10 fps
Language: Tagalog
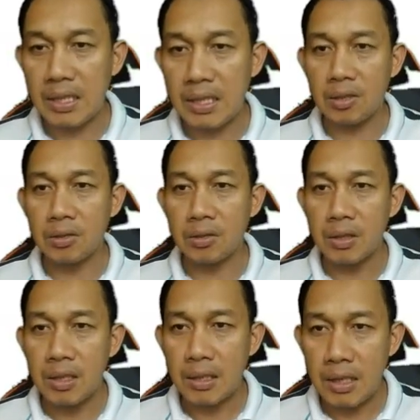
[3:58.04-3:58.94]
na to
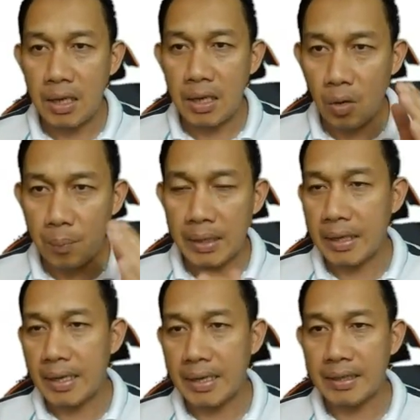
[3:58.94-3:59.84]
ng
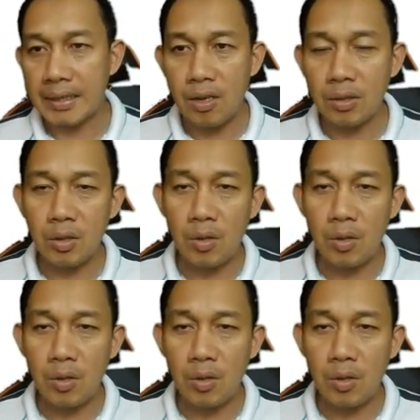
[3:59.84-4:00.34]
OpenAI. Ngayon,